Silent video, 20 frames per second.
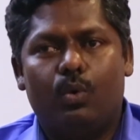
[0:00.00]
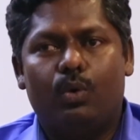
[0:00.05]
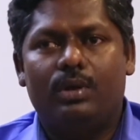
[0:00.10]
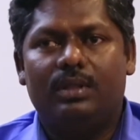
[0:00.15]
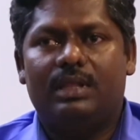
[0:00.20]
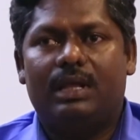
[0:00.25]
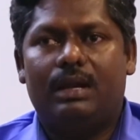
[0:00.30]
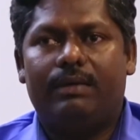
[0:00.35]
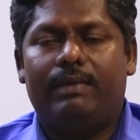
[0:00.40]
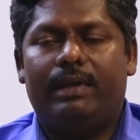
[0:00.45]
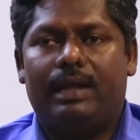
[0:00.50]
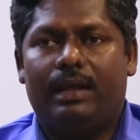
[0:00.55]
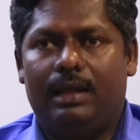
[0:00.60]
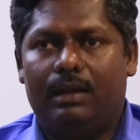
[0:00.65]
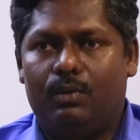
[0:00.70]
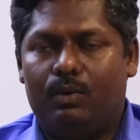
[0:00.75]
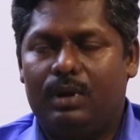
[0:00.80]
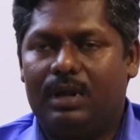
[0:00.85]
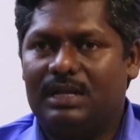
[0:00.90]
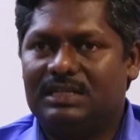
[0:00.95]
ஒரு தடவை
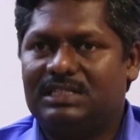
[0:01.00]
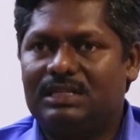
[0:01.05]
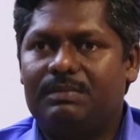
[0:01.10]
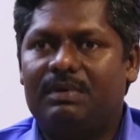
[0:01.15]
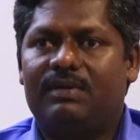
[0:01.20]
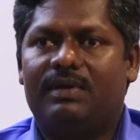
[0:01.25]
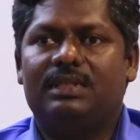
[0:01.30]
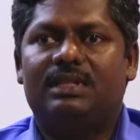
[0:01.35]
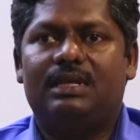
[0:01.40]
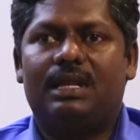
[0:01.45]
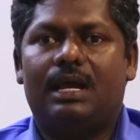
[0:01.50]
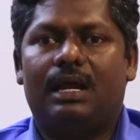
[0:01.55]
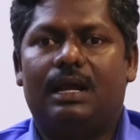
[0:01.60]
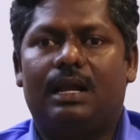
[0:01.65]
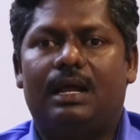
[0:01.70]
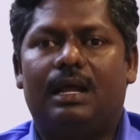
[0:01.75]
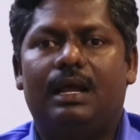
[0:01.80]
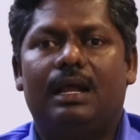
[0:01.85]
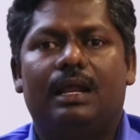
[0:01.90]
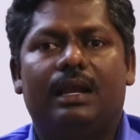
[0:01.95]
ஒரு கஸ்டமர்
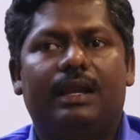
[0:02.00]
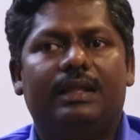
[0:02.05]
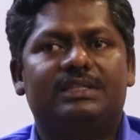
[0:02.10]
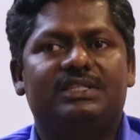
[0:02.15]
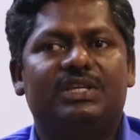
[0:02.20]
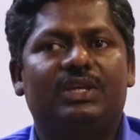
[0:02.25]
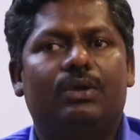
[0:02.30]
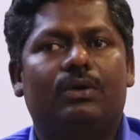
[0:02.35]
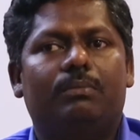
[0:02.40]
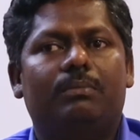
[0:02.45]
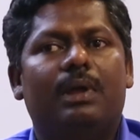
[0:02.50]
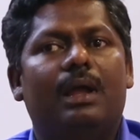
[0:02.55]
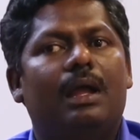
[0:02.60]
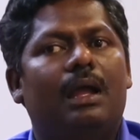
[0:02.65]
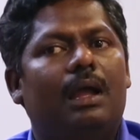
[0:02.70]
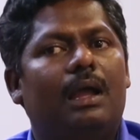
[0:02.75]
வந்துட்டாங்கன்னா நிச்சயம்